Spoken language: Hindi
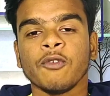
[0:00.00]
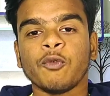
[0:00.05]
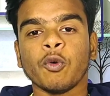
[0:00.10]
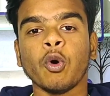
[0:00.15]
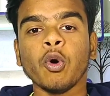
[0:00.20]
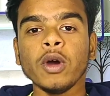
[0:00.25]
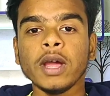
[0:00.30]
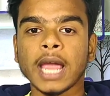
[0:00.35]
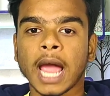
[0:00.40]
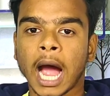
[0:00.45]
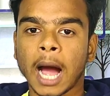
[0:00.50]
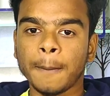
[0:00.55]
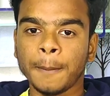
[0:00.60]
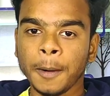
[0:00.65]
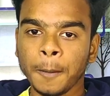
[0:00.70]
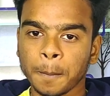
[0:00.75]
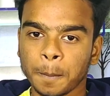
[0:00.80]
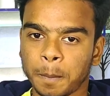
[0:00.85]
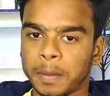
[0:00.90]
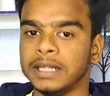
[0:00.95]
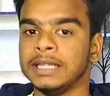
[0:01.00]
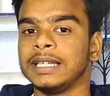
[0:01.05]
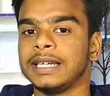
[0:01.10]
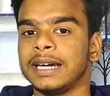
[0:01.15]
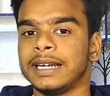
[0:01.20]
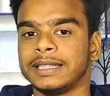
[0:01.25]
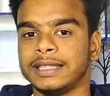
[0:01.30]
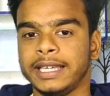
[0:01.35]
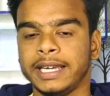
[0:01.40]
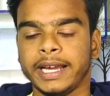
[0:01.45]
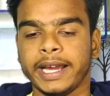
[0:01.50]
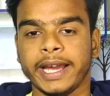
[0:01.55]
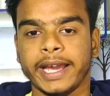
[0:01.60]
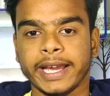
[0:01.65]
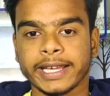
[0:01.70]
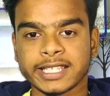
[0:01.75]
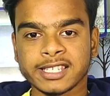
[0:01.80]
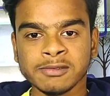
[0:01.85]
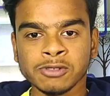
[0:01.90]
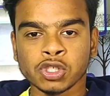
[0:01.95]
वो यहाँ पर बंद कर दिए गए
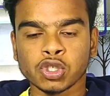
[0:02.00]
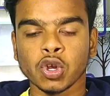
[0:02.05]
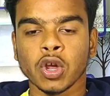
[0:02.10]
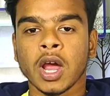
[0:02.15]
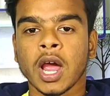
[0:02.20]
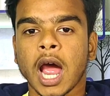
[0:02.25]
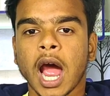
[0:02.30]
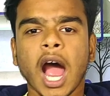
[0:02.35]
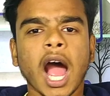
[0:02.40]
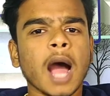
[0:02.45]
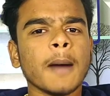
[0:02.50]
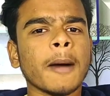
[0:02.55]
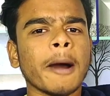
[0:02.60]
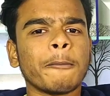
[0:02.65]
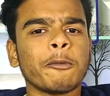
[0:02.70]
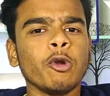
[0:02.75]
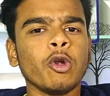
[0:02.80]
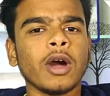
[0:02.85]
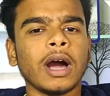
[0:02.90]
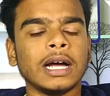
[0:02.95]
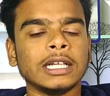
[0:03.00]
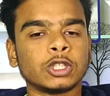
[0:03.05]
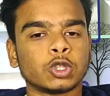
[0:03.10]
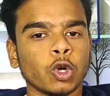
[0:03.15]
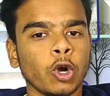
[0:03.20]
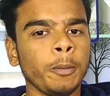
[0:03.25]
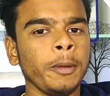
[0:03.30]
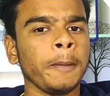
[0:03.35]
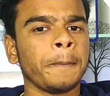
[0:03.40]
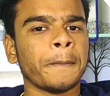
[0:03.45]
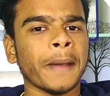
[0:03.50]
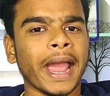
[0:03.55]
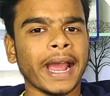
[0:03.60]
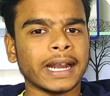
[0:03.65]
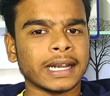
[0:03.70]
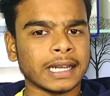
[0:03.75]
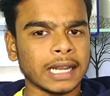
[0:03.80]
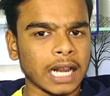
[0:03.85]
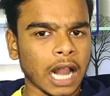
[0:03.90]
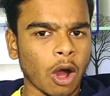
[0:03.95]
हैं समझो आप आप लोग जो भी
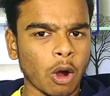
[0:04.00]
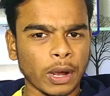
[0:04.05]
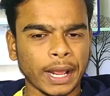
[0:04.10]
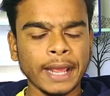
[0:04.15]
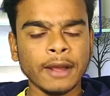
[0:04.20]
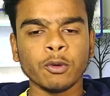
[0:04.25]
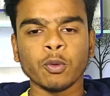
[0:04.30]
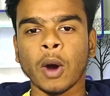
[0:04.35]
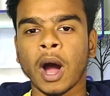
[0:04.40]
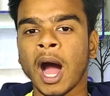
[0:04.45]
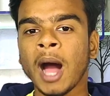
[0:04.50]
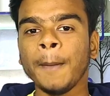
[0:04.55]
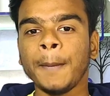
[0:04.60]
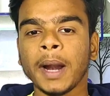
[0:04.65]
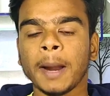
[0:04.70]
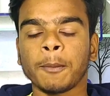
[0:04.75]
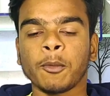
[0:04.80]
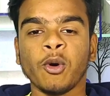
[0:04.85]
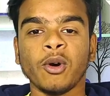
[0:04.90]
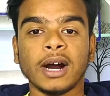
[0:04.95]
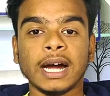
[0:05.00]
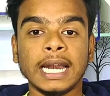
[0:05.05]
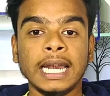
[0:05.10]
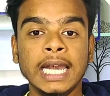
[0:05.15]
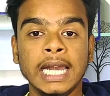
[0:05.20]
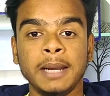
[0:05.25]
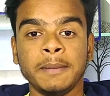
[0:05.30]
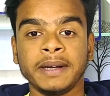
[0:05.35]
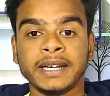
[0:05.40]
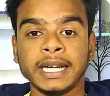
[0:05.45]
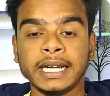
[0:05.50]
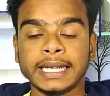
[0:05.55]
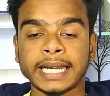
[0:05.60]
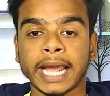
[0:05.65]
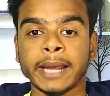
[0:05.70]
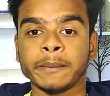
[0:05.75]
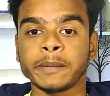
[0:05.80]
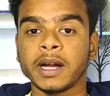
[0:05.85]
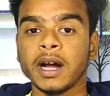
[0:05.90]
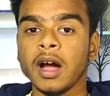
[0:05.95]
पैक डलाओगे वहाँ पर आपको अनलिमिटेड
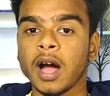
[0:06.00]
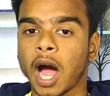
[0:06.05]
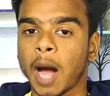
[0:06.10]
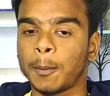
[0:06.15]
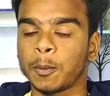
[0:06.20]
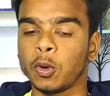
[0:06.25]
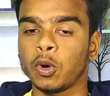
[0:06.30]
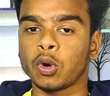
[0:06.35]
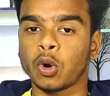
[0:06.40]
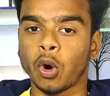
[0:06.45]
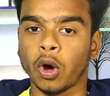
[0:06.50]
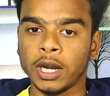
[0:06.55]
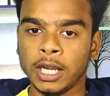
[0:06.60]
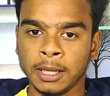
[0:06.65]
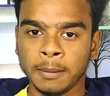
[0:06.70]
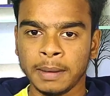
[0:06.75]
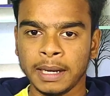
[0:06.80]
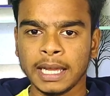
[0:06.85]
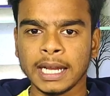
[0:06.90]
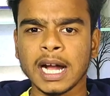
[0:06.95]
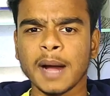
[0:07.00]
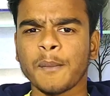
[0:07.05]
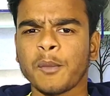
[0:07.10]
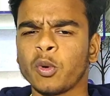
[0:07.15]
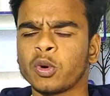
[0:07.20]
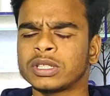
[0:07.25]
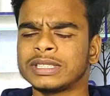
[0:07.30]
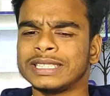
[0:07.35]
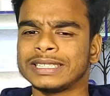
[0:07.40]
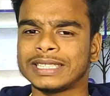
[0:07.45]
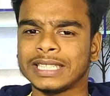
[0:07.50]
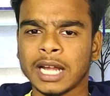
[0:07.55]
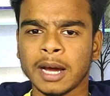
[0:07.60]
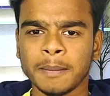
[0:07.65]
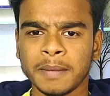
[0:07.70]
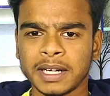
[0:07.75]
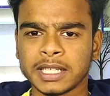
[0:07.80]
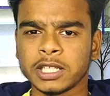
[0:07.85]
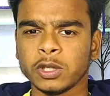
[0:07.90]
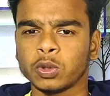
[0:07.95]
टाइम का आपको कॉलिंग मिलेगा आप लोग जितना
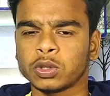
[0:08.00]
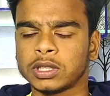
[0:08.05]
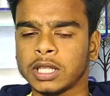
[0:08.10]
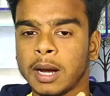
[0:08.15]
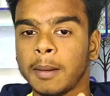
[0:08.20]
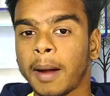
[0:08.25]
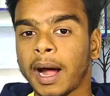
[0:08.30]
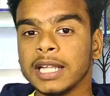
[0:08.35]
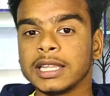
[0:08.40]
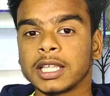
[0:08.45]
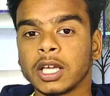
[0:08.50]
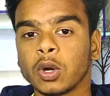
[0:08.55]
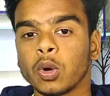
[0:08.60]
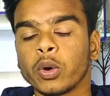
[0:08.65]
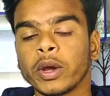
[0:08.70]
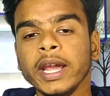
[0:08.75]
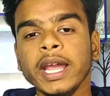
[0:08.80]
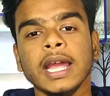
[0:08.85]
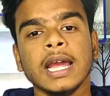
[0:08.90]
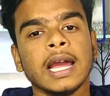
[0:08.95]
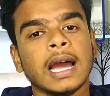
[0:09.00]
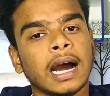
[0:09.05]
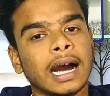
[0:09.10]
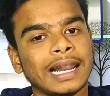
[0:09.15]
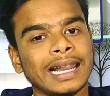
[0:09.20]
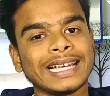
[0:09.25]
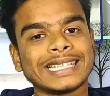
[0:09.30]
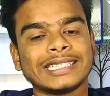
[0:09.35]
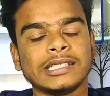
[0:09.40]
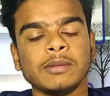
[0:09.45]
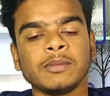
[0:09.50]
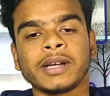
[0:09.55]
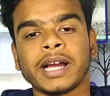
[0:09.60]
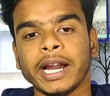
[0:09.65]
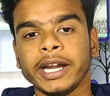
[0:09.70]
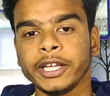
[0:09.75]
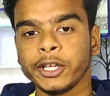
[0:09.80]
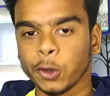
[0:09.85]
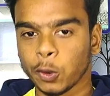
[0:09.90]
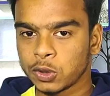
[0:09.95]
मर्जी उतना बात करोगे अलग सिम
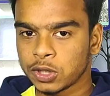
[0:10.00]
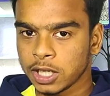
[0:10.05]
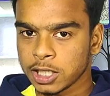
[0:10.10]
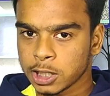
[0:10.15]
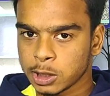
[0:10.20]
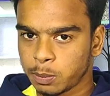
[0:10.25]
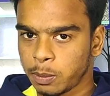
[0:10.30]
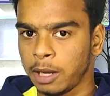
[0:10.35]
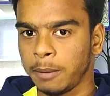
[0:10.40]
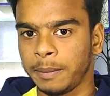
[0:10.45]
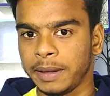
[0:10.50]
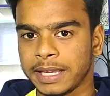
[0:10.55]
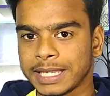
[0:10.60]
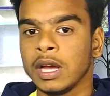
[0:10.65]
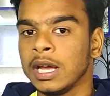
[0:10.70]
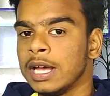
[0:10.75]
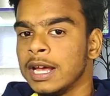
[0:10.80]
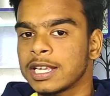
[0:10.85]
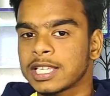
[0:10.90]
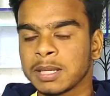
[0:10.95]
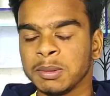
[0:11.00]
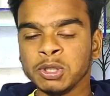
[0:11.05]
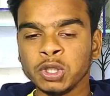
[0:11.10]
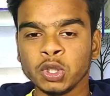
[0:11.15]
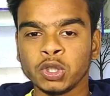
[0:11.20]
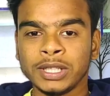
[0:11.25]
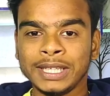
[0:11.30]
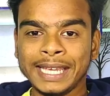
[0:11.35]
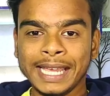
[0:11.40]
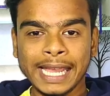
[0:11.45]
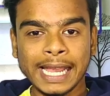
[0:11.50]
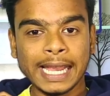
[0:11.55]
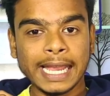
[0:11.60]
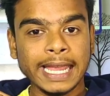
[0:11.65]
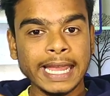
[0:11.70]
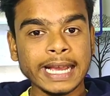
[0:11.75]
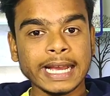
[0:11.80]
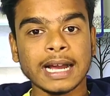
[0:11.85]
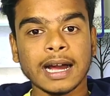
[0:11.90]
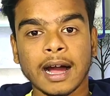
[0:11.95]
कार्ड यूजर्स पे भी समझ समझो तो ये
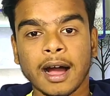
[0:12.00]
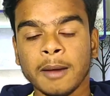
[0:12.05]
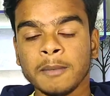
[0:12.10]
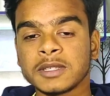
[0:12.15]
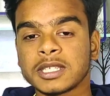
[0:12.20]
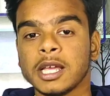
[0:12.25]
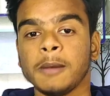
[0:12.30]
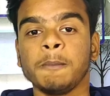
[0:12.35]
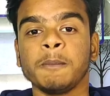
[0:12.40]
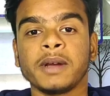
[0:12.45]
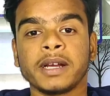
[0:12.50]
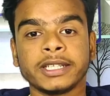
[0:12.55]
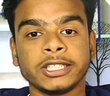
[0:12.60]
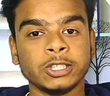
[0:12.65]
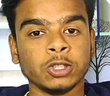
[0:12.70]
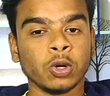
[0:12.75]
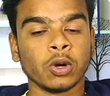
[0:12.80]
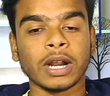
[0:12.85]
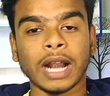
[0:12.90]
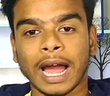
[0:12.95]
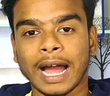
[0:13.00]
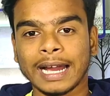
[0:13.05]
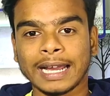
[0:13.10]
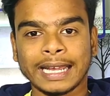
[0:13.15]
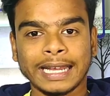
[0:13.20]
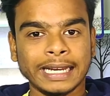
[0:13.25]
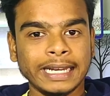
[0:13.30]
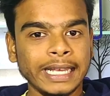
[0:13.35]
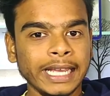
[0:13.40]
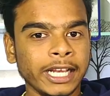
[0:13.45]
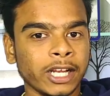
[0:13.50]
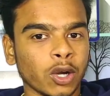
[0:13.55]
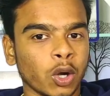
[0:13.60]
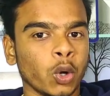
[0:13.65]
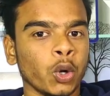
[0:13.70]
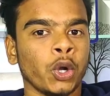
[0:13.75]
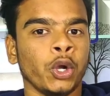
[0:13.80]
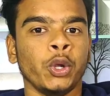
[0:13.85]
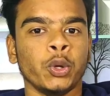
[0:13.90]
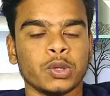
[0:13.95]
एक हम सब जियो ग्राहक के लिए
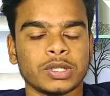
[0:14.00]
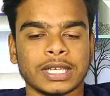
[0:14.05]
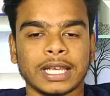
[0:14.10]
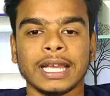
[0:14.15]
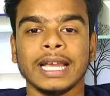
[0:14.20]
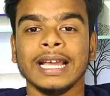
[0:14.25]
गुड न्यूज़